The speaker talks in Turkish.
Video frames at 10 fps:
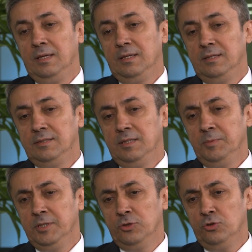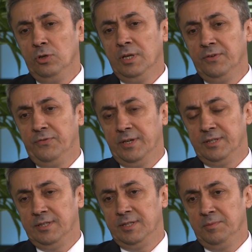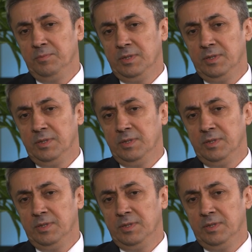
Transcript: E, tabii ki şöyle ifade edeyim.